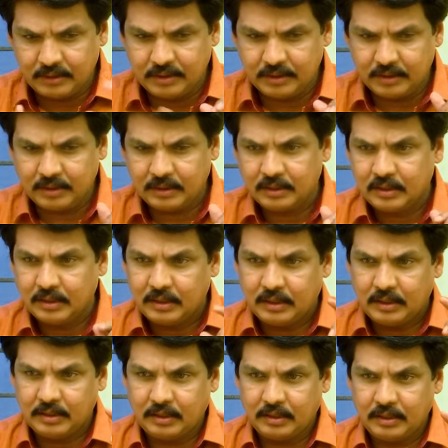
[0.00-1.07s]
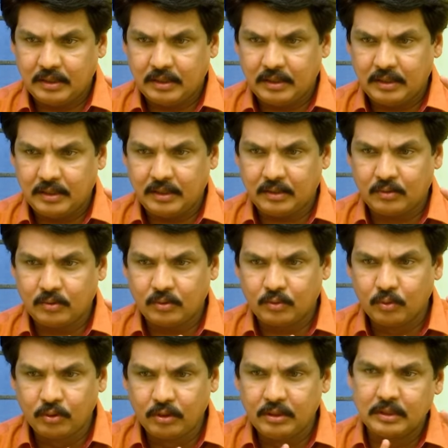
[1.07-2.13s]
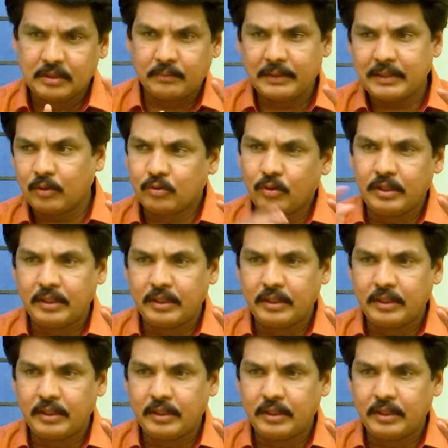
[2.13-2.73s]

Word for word: வருது அதனால கொஞ்சம் குளிர்துன்ற மாதிரி அவர்